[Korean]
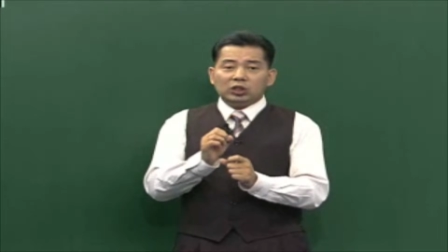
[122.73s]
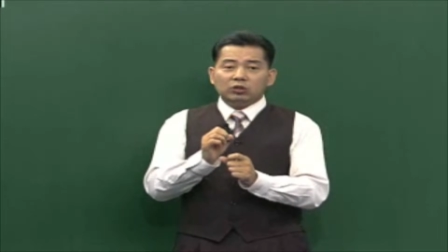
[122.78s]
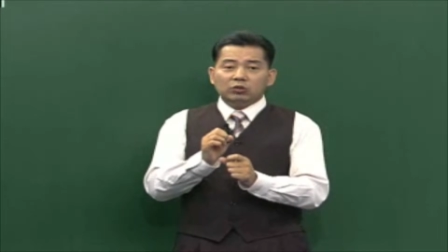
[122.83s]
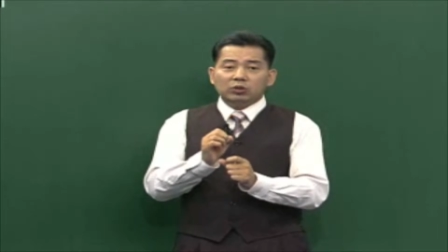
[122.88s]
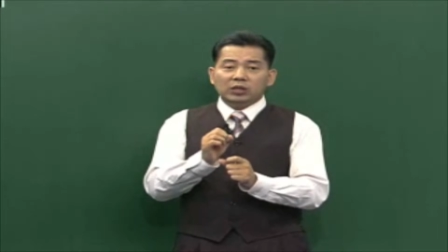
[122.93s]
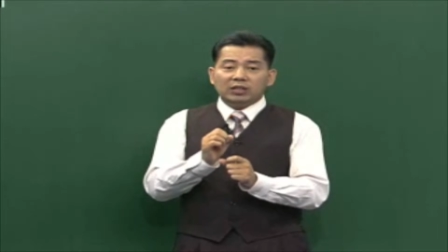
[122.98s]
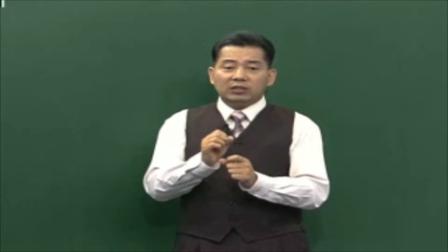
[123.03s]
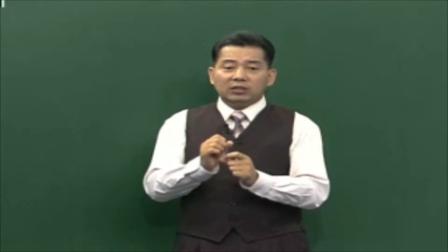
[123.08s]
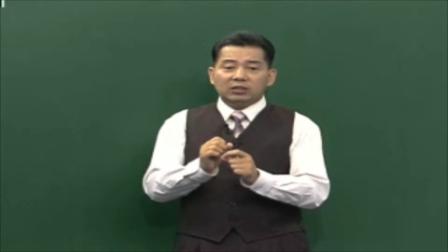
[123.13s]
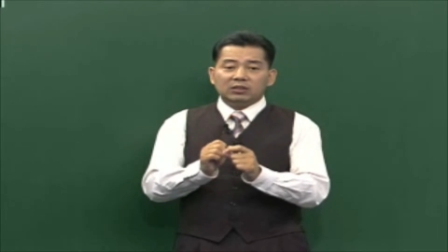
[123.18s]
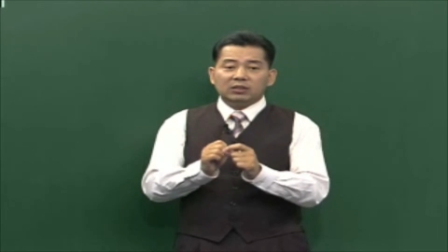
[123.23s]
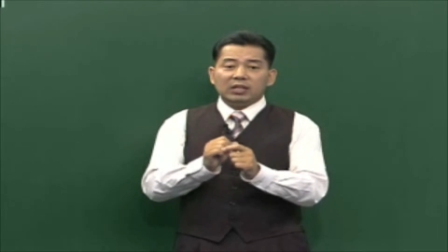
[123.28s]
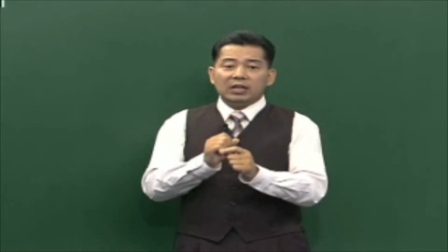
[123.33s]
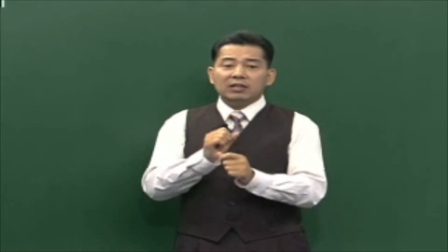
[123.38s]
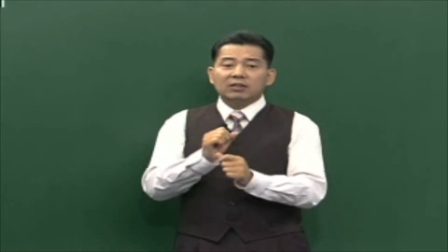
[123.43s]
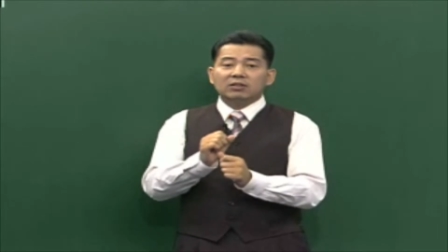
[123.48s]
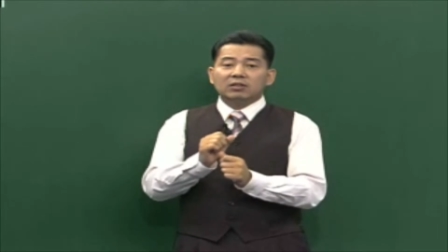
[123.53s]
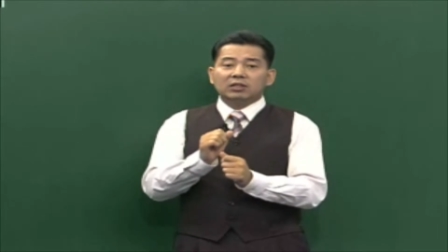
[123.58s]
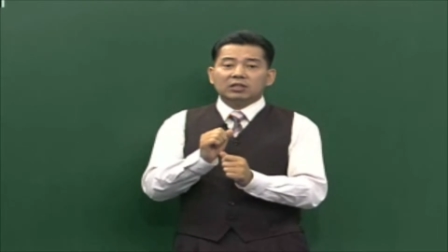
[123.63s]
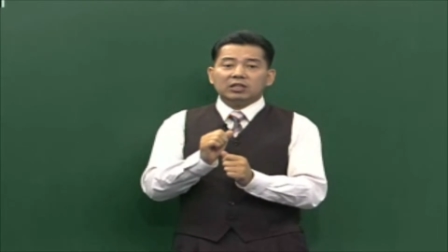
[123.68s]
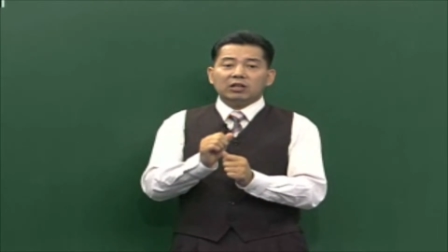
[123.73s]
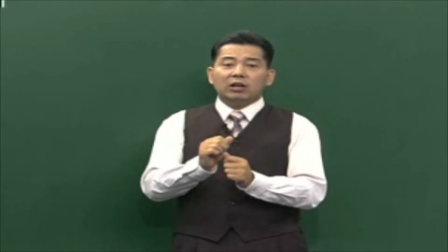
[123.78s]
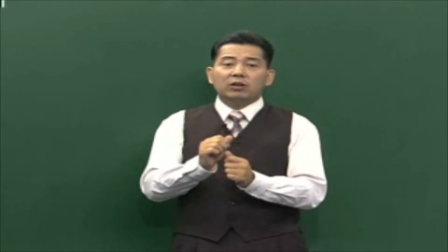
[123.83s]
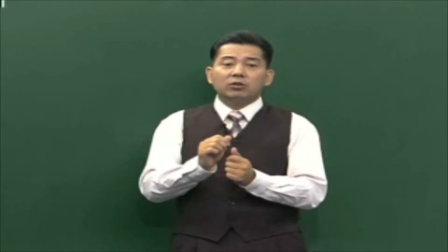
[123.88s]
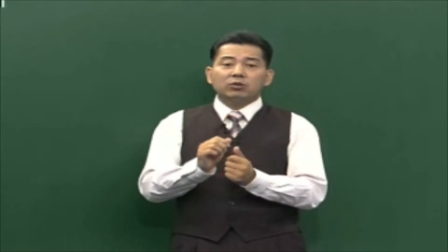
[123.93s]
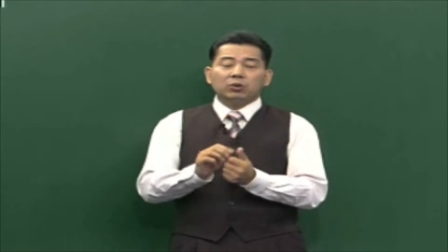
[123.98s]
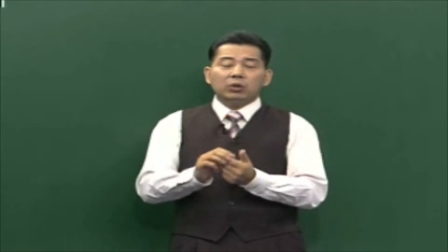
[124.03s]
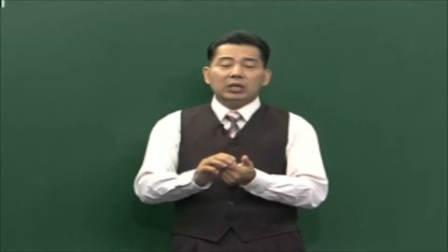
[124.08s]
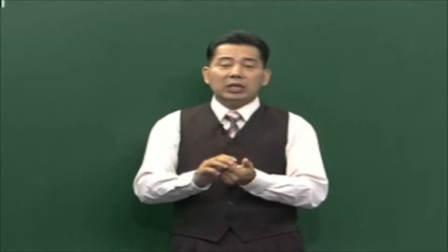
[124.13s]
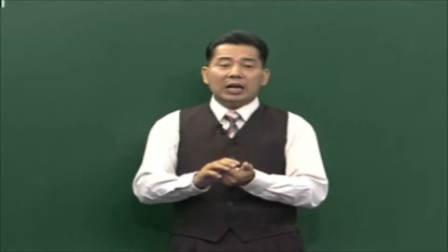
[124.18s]
기운에서는 생극, 재화
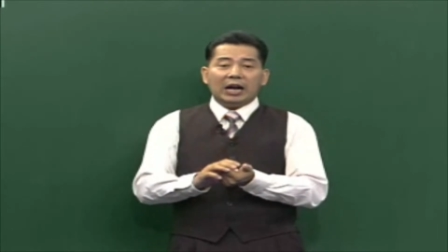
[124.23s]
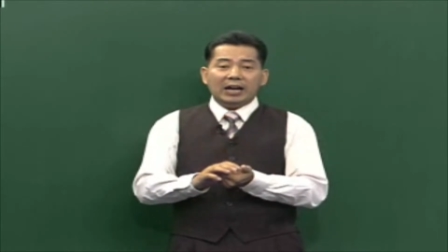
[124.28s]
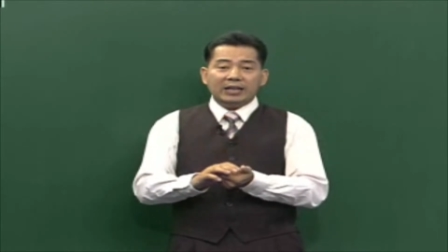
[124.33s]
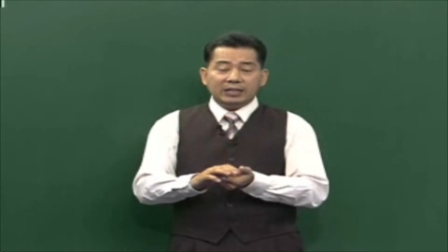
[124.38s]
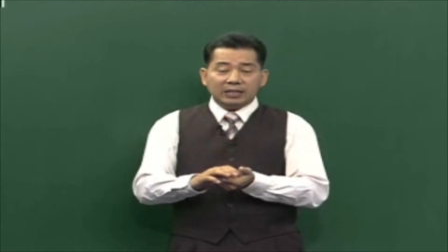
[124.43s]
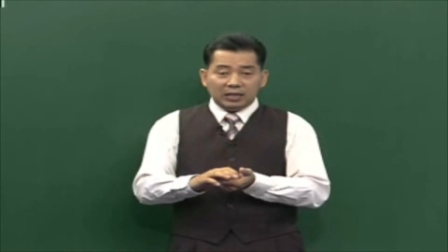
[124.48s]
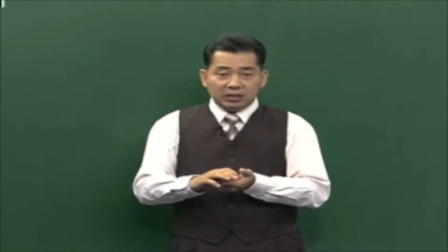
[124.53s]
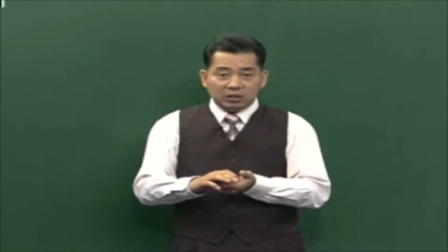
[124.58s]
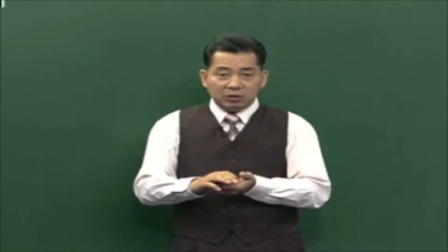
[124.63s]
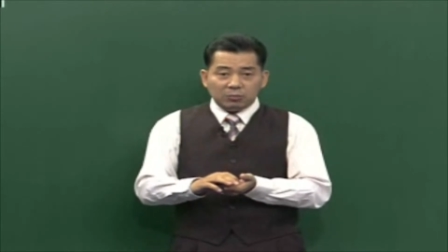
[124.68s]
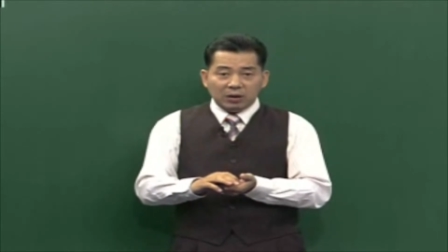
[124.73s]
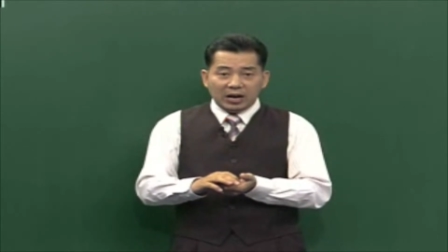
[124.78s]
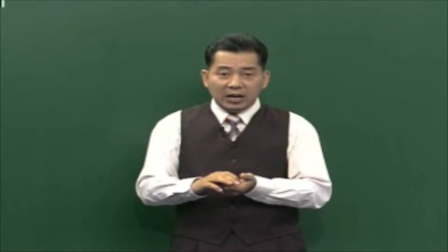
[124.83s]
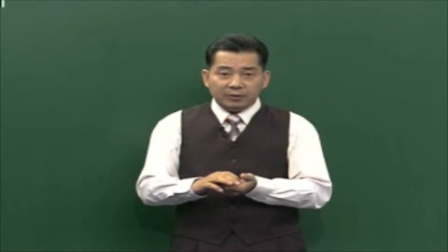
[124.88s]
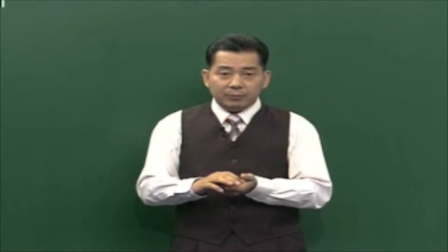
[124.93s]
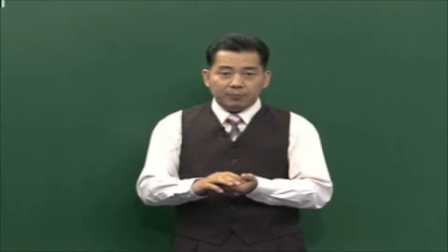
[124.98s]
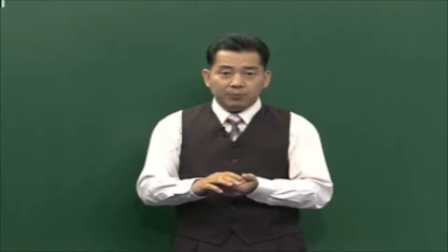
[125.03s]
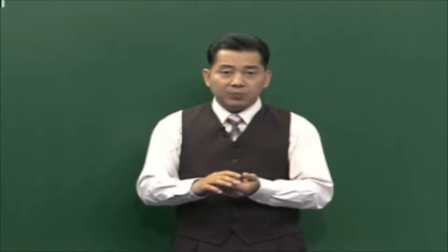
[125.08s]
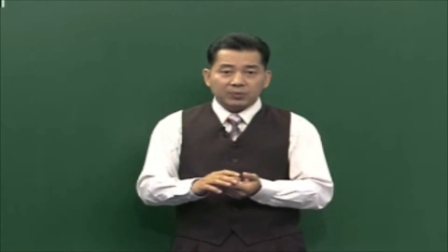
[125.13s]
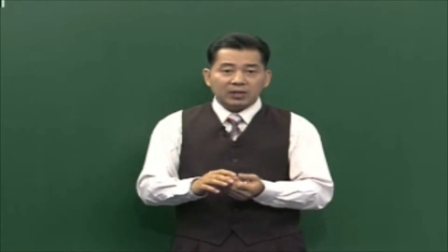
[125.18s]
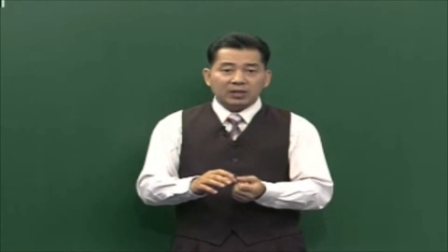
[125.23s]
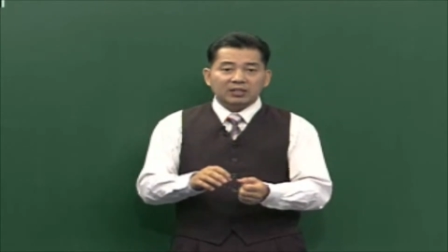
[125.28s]
운동이 가능하지만